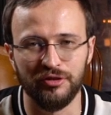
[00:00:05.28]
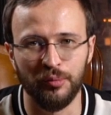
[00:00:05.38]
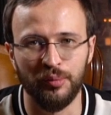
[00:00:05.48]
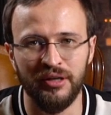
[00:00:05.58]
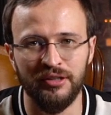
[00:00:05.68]
в
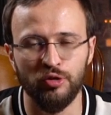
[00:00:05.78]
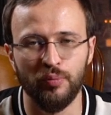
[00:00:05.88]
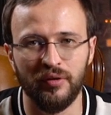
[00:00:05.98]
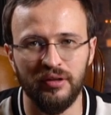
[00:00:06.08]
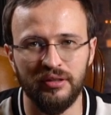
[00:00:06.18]
компании и
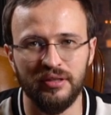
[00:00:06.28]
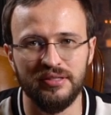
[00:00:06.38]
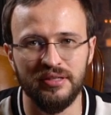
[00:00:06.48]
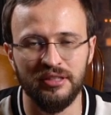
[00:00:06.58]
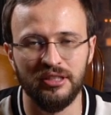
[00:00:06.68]
управления
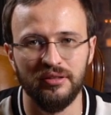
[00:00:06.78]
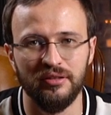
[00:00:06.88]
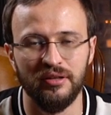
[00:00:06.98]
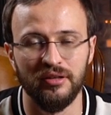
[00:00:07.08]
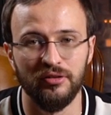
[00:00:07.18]
денег
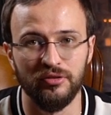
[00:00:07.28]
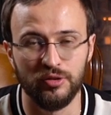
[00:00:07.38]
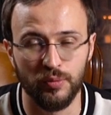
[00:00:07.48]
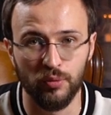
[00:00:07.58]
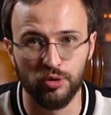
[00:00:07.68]
э, с
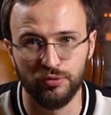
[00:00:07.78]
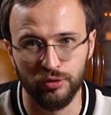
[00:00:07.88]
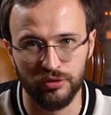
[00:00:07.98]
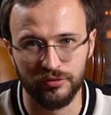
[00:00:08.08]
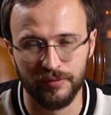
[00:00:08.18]
помощью фондов.